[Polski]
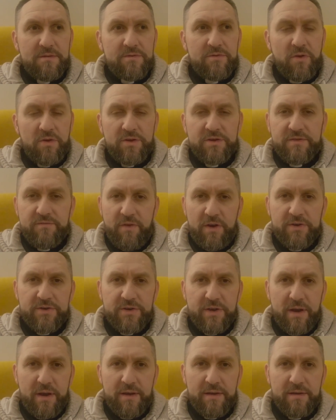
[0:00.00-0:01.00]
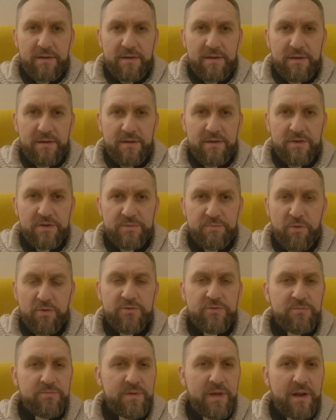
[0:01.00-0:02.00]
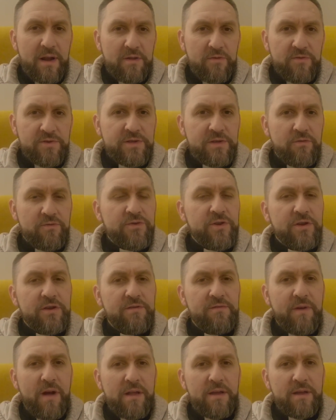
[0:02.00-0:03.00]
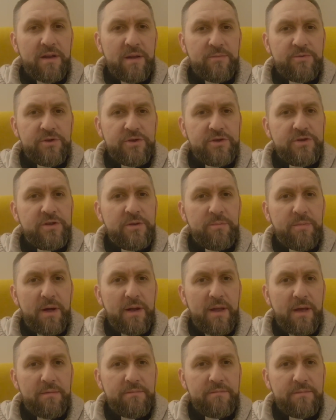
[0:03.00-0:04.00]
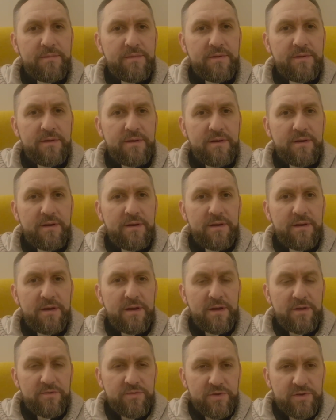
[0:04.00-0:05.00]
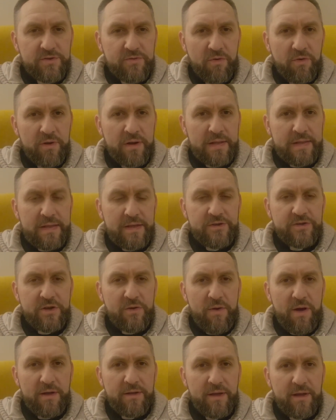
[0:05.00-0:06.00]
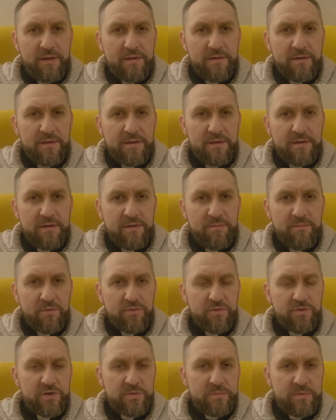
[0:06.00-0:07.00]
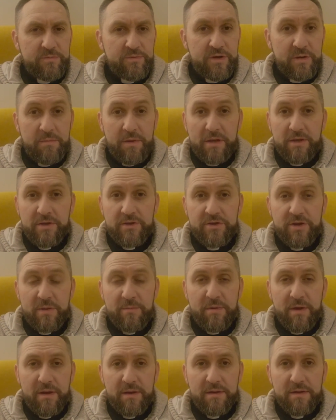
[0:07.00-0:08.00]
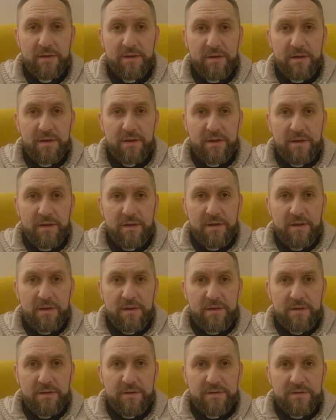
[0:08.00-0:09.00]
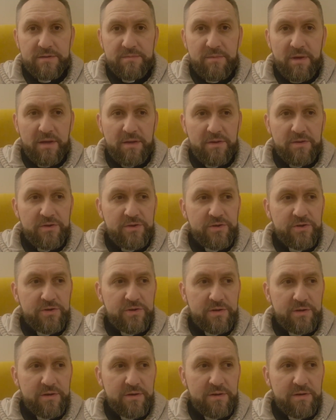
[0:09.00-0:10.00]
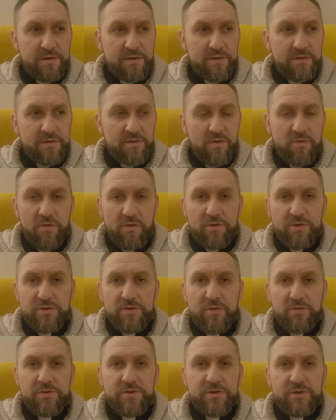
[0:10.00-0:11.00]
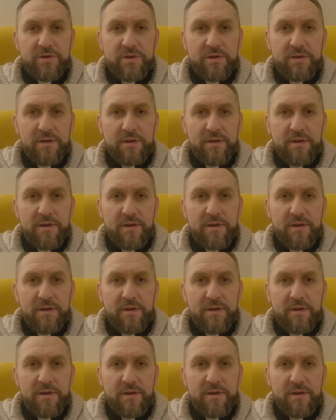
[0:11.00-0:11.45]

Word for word: to jest właśnie sposób na radosne oczekiwanie na przyjście Pana. To jest konkretne działanie po to, żeby przemienić siebie, zmienić e, okoliczności,